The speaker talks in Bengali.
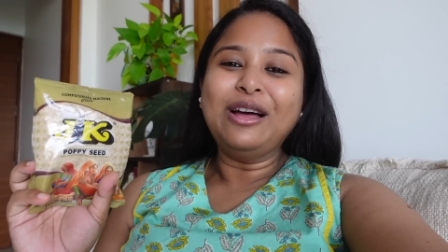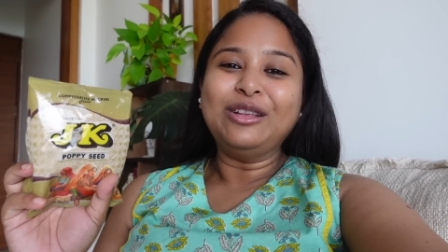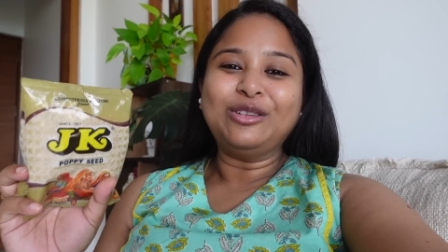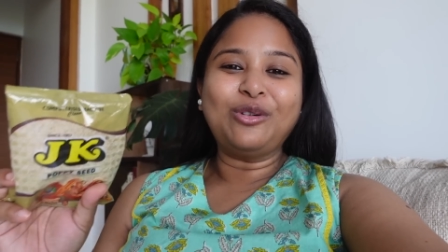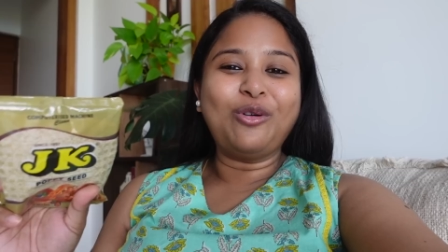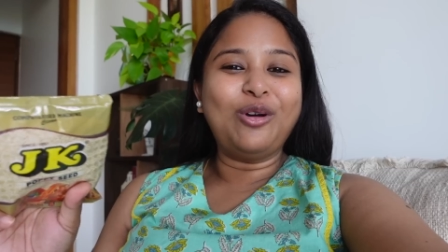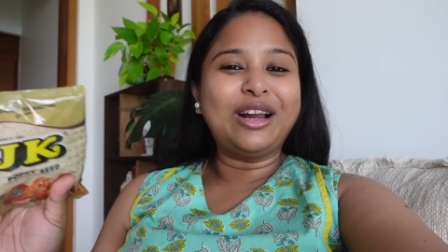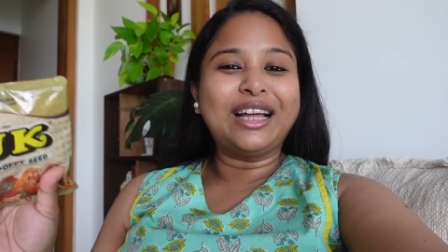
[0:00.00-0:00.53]
তো
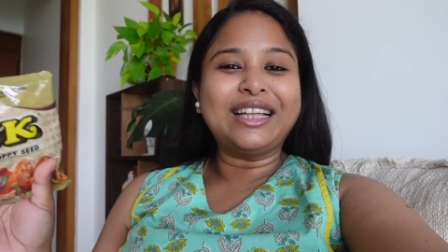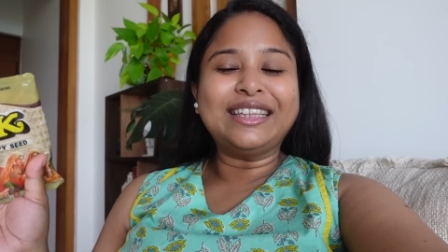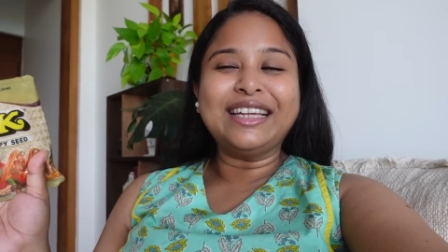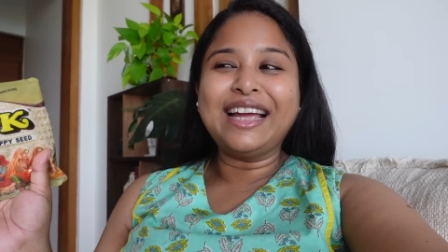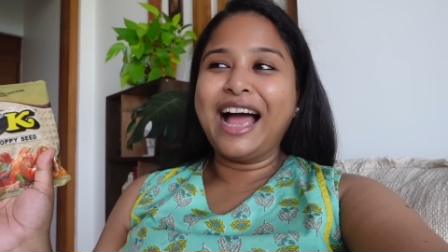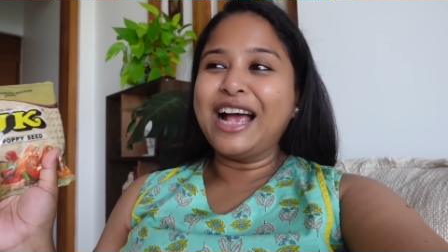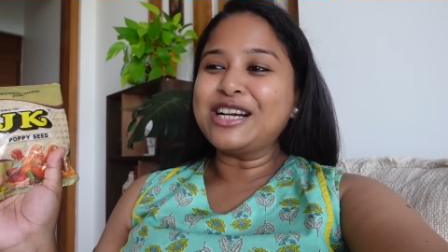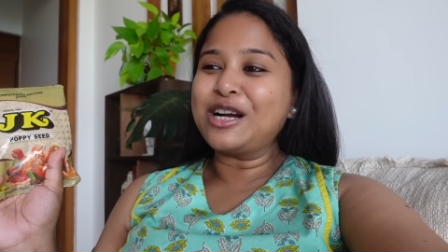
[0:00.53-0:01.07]
কলকাতা
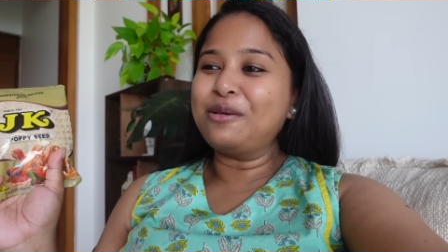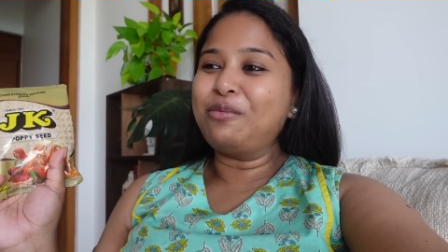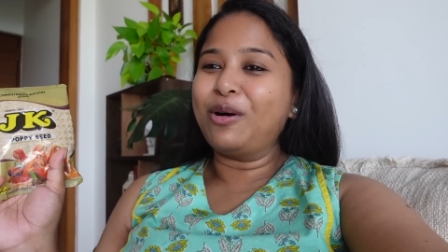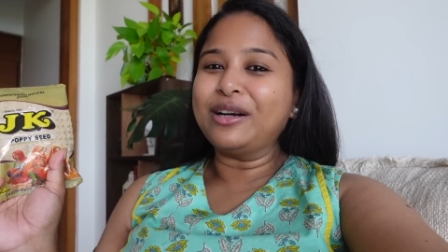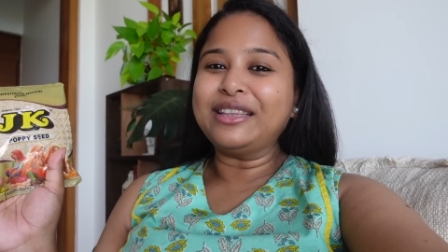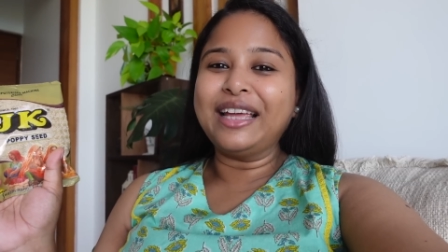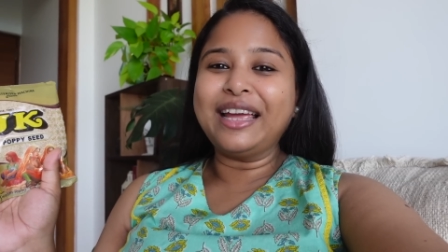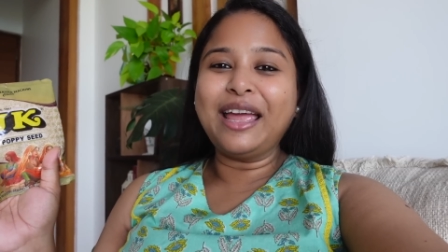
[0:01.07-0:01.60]
থেকে আসার পর
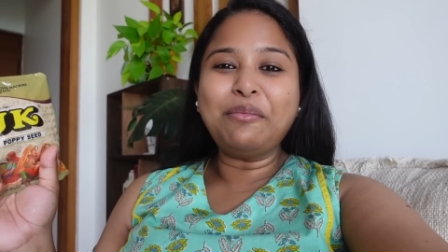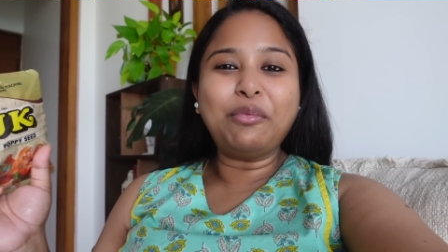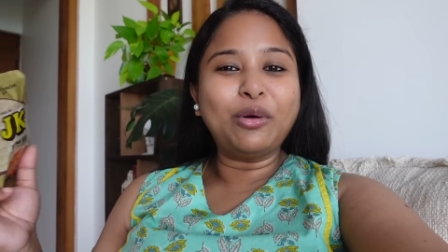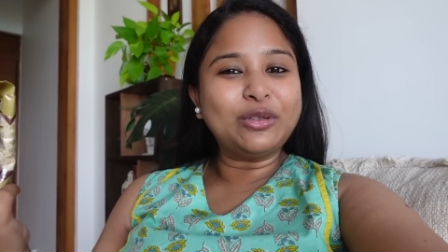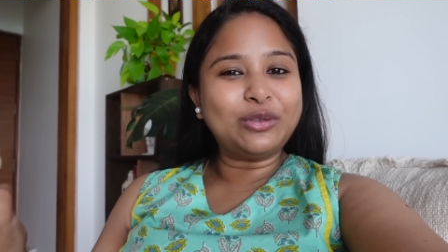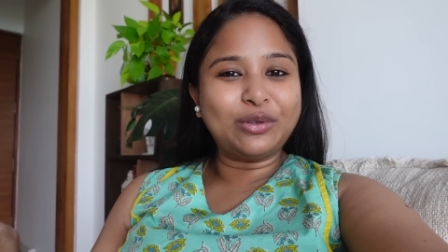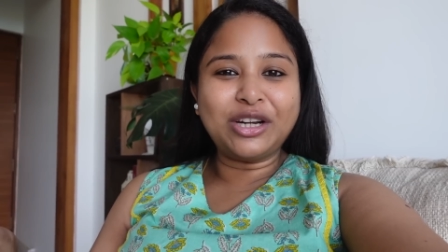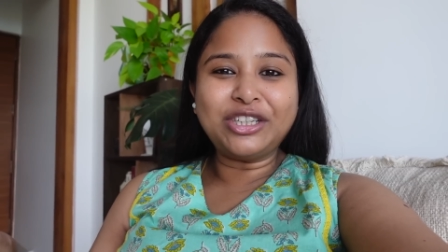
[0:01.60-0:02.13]
থেকেই
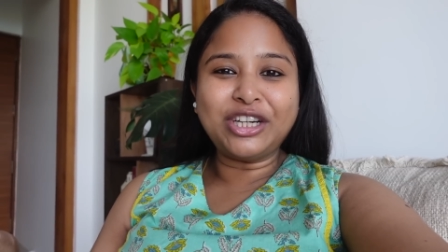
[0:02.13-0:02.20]
পোস্তটা